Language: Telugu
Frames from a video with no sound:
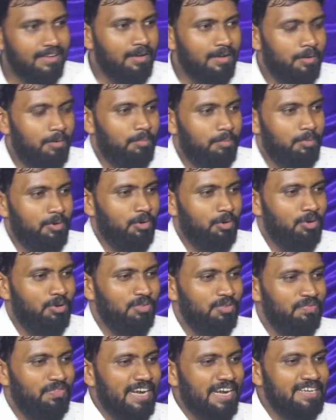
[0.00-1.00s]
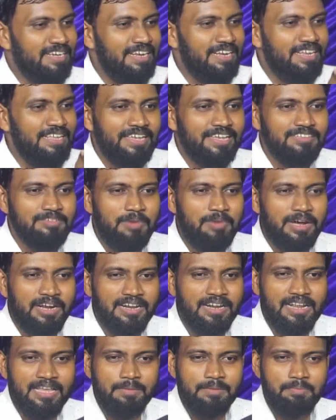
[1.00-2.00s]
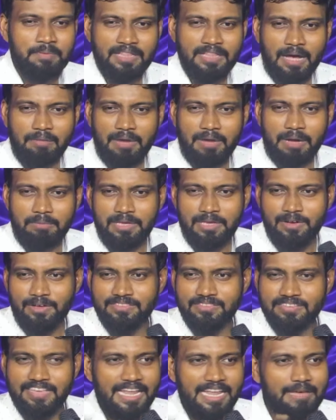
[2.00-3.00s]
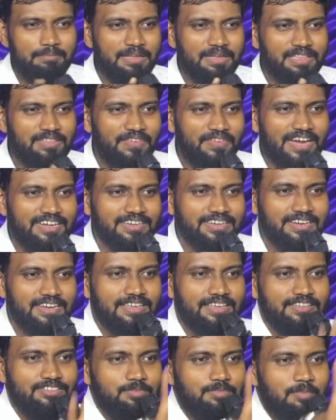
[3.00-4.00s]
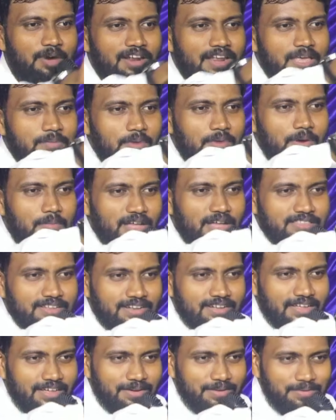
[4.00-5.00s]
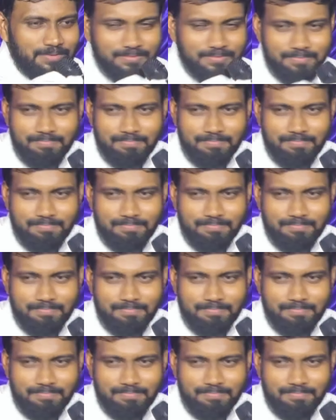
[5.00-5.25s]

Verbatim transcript: ఇప్పుడు రెండు ఫ్యాక్టరీలకు యజమానురాలు అయిపోయింది అమ్మ మీలో చాలామంది ఫ్యాక్టరీలకు యజమానులు అయిపోబోతున్నారు